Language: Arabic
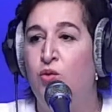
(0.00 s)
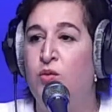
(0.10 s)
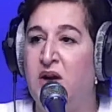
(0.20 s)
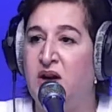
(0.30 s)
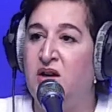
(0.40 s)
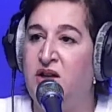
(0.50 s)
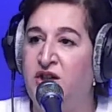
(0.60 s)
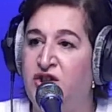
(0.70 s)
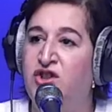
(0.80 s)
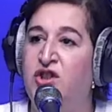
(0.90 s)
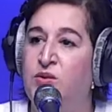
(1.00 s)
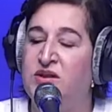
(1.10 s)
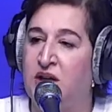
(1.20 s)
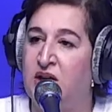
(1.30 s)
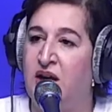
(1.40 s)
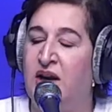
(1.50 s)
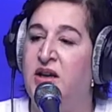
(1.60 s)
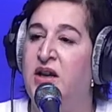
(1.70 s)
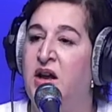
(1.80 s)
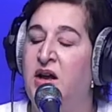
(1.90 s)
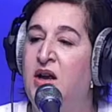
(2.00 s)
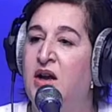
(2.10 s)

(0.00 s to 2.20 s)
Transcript: ويمرر لي عيشتي ويسكر عليا